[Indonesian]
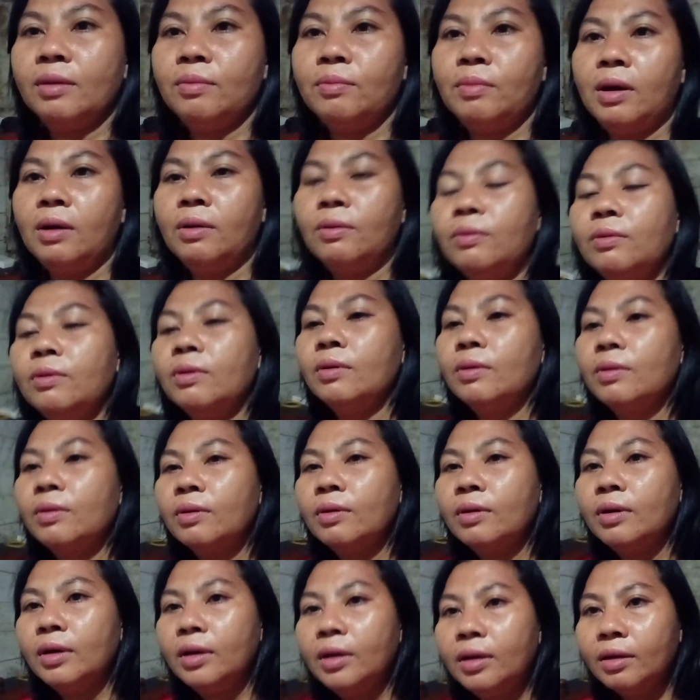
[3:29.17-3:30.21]
mau
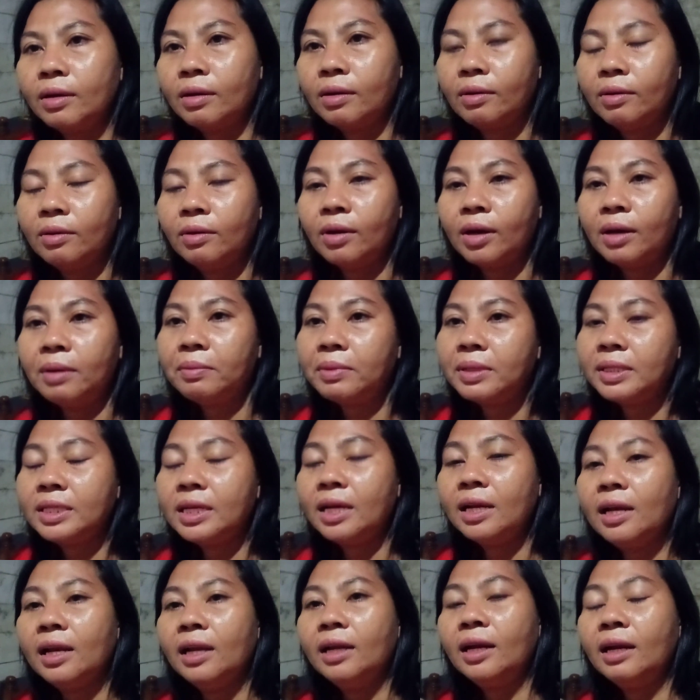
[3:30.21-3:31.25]
kok kalau kan
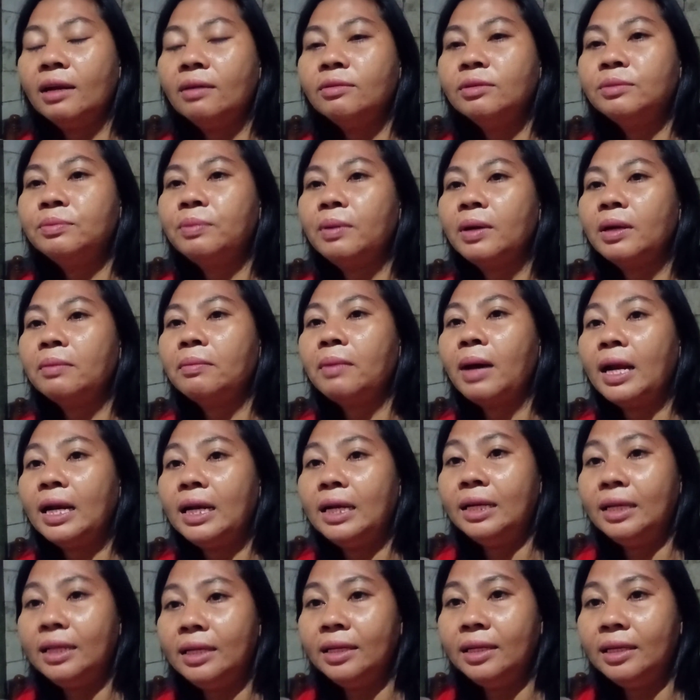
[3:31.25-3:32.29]
perjalanan wis
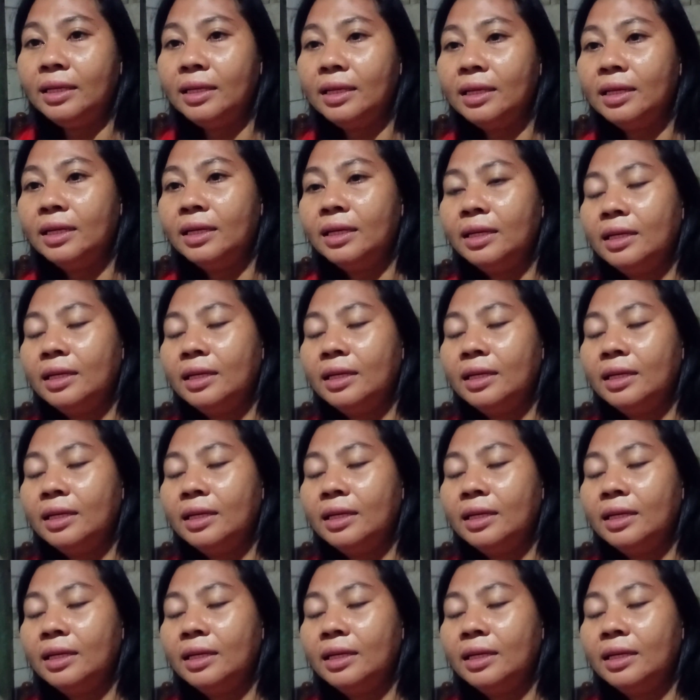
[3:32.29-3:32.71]
mandi